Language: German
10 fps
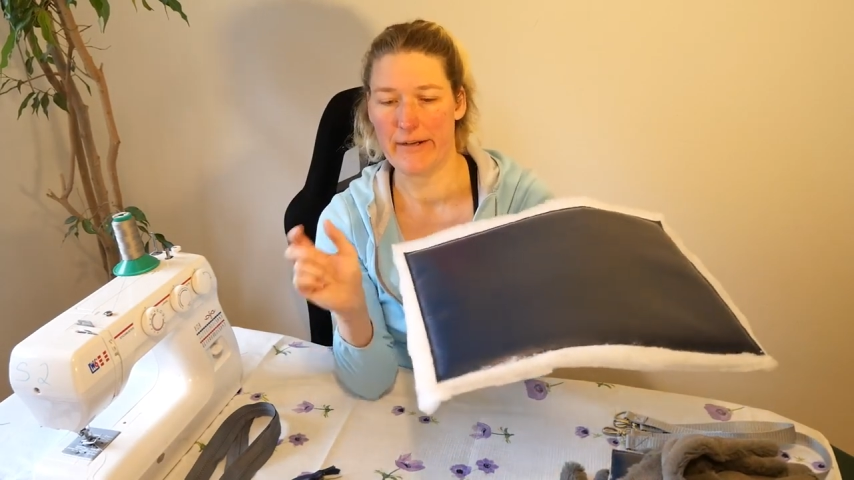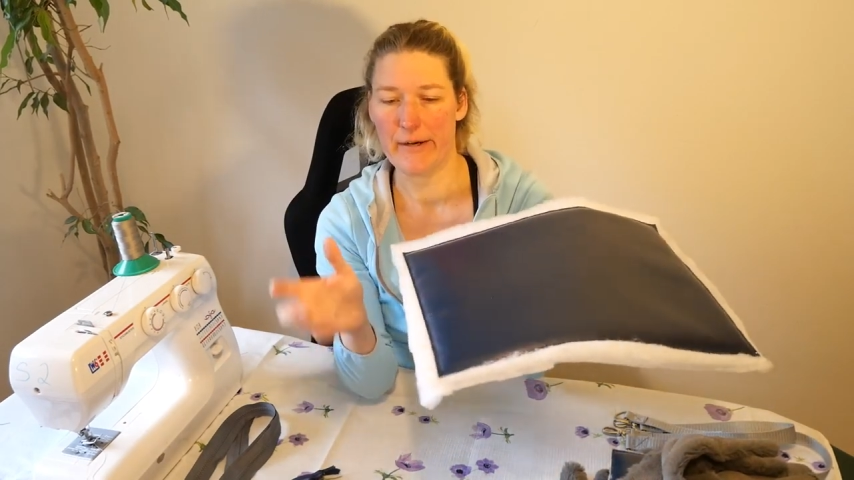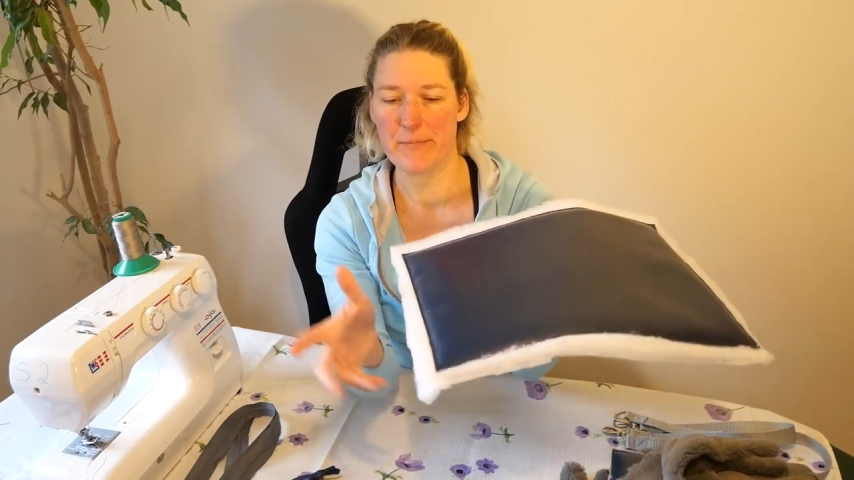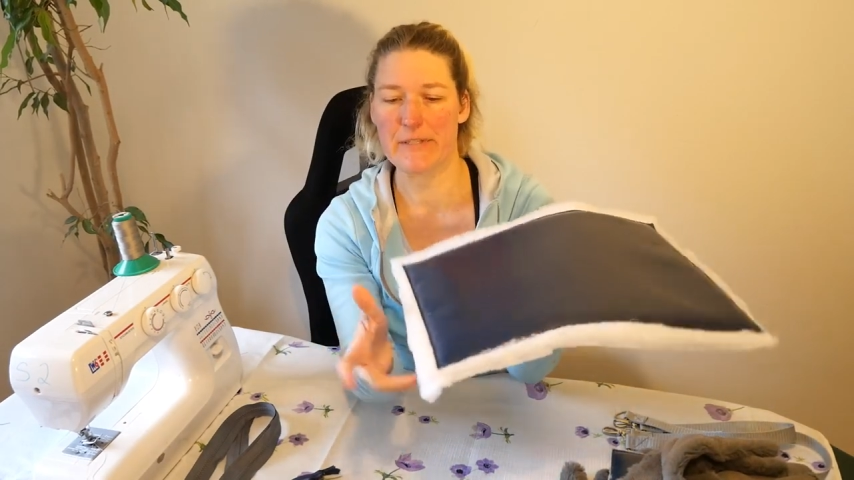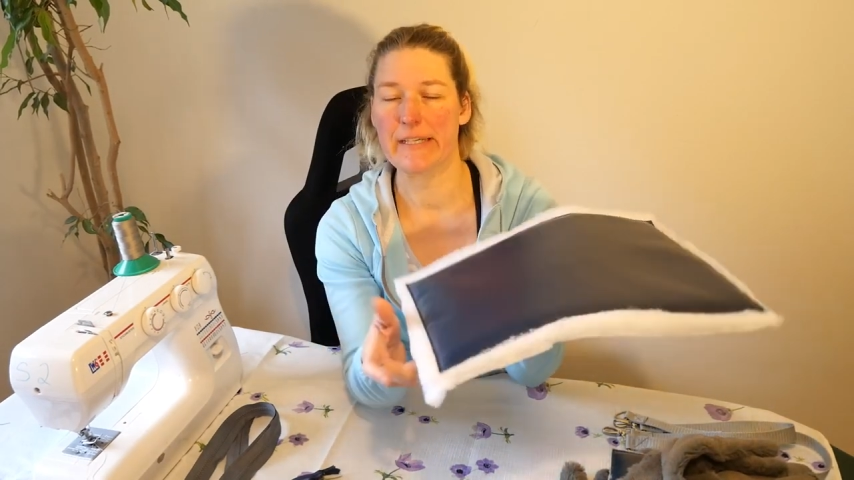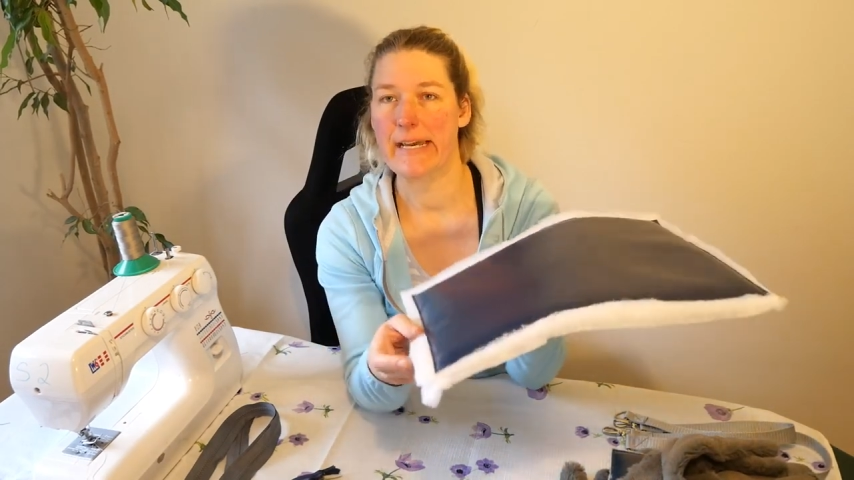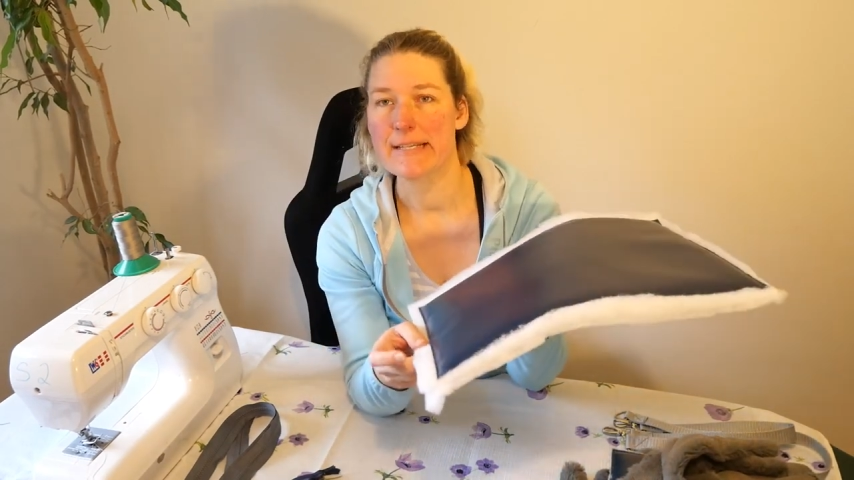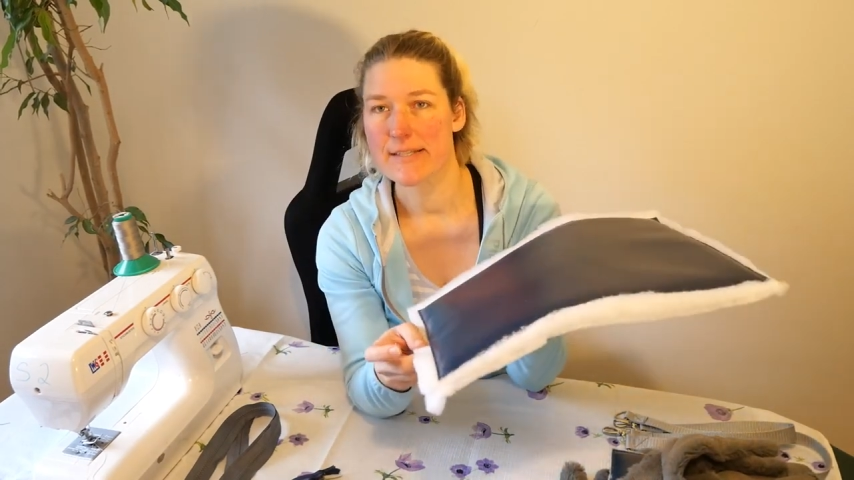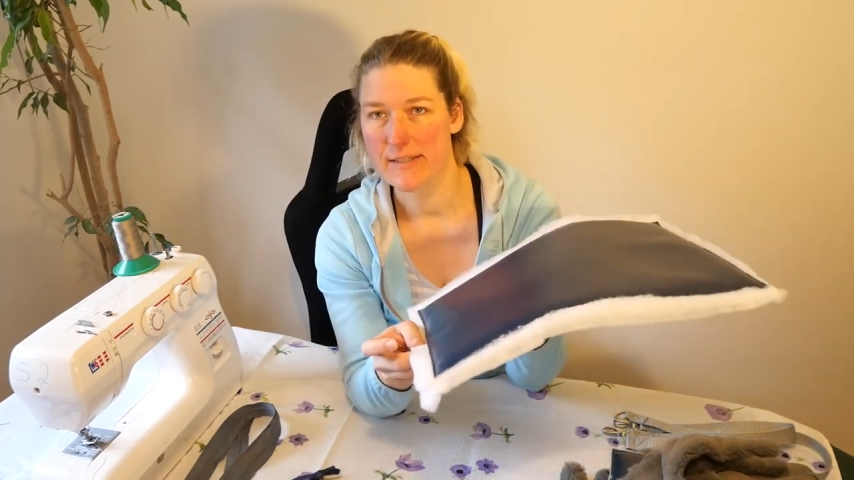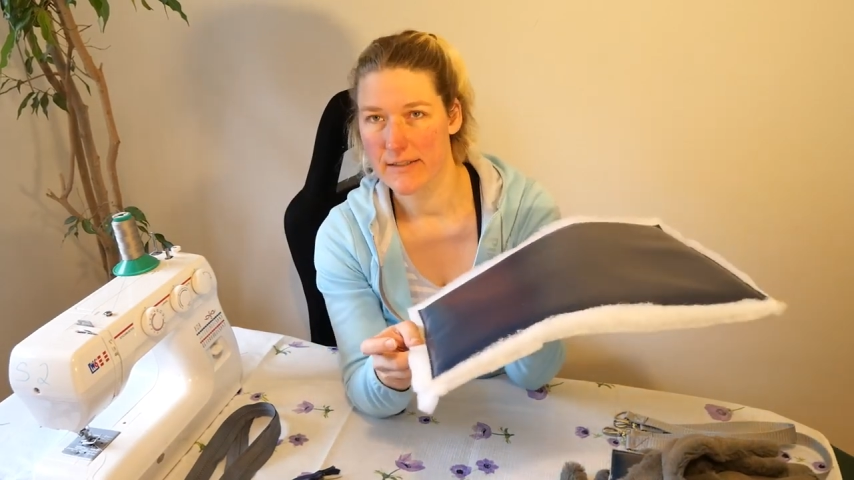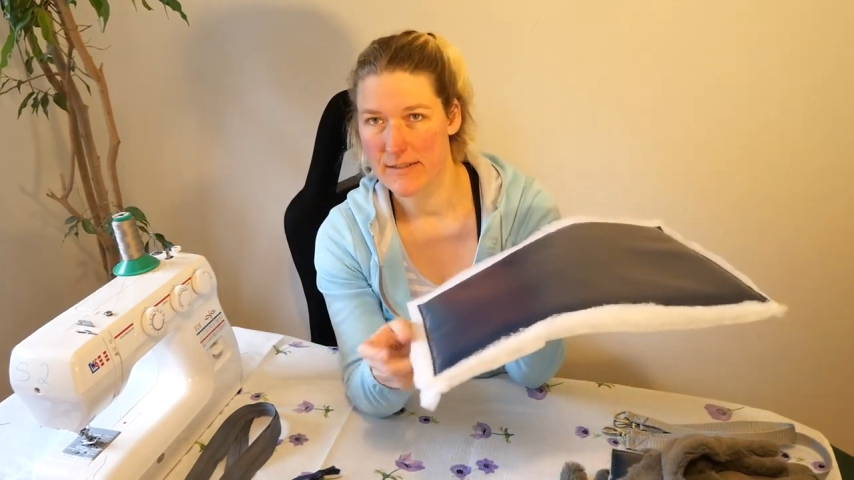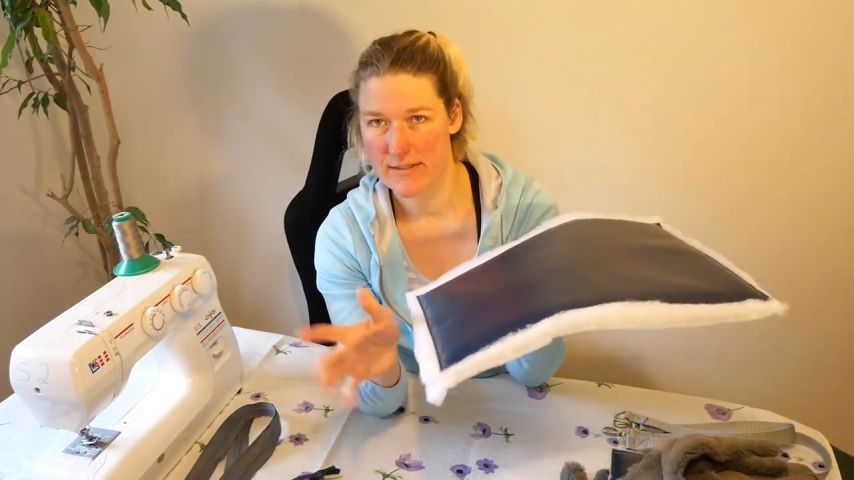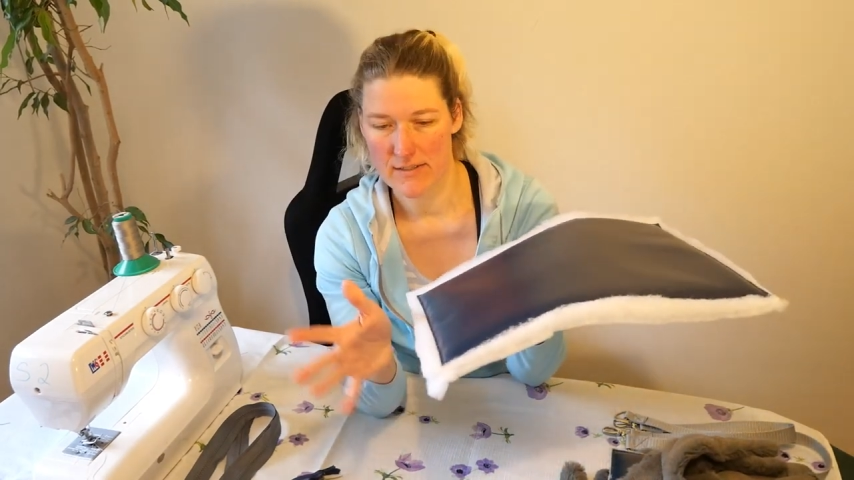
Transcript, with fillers: Ähm, die Reste, es